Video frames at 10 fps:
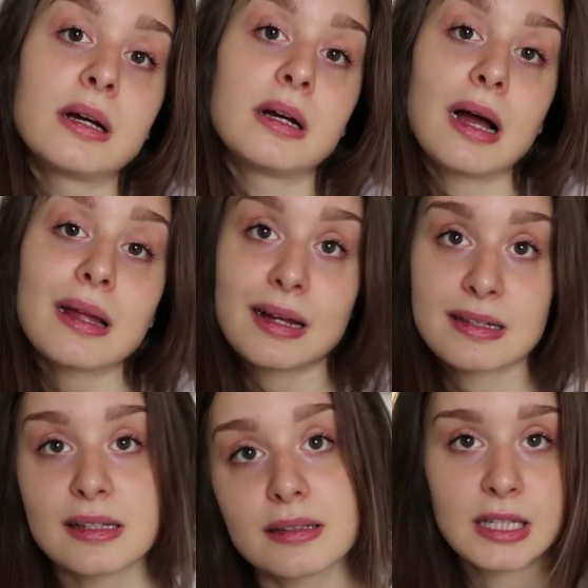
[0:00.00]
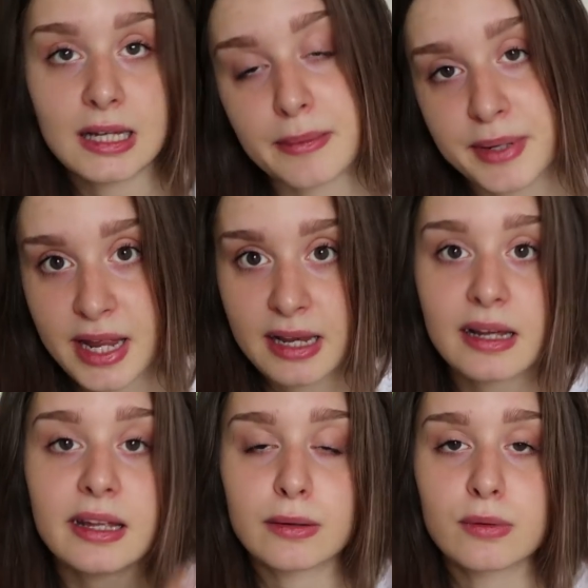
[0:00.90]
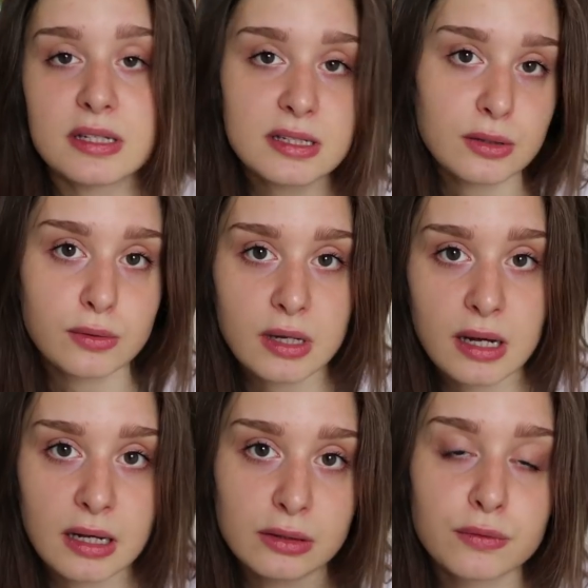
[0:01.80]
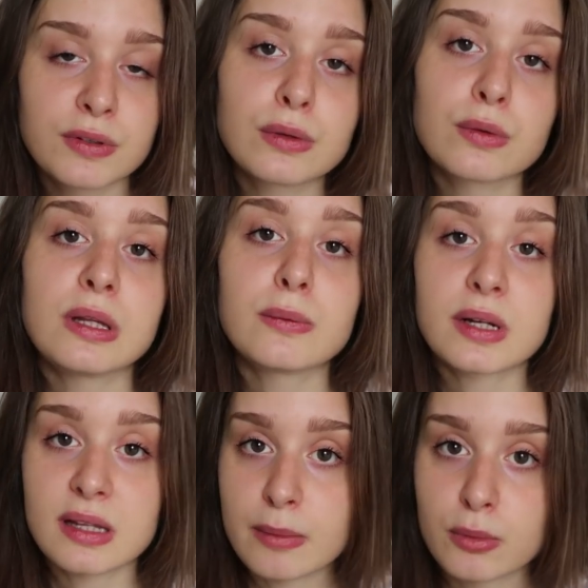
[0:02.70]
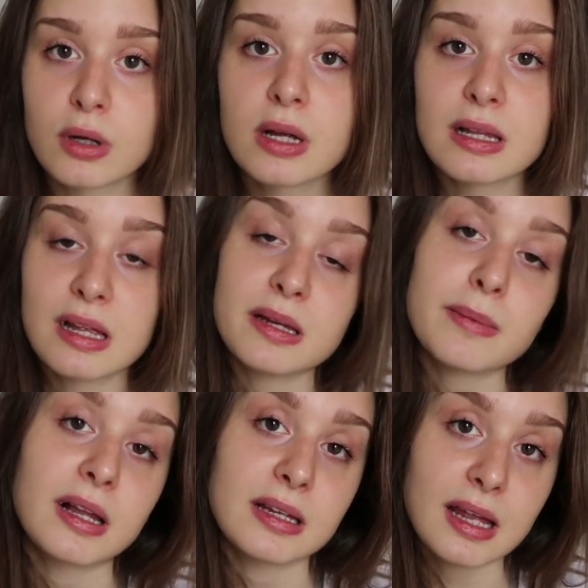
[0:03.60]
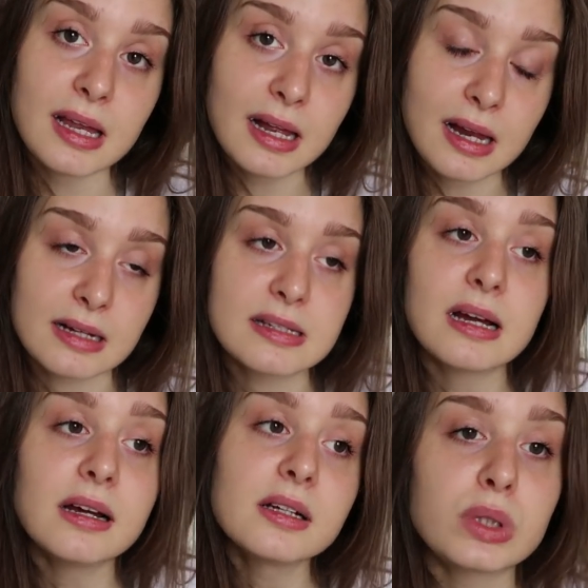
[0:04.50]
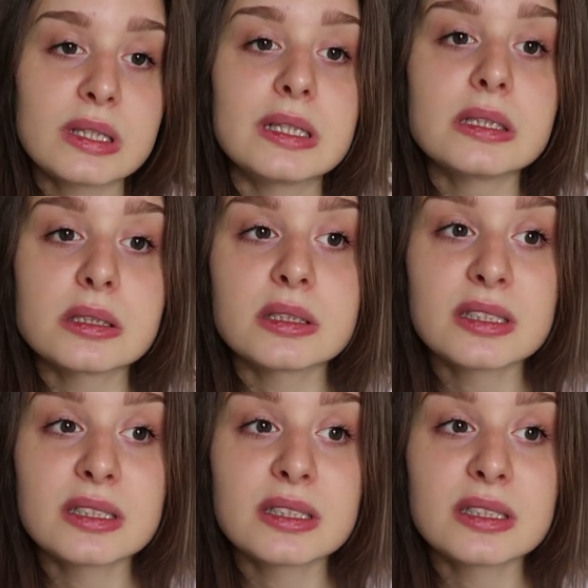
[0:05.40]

a casa della Gabriella che è quella signora dove noi gli guardiamo gli animali e la casa quindi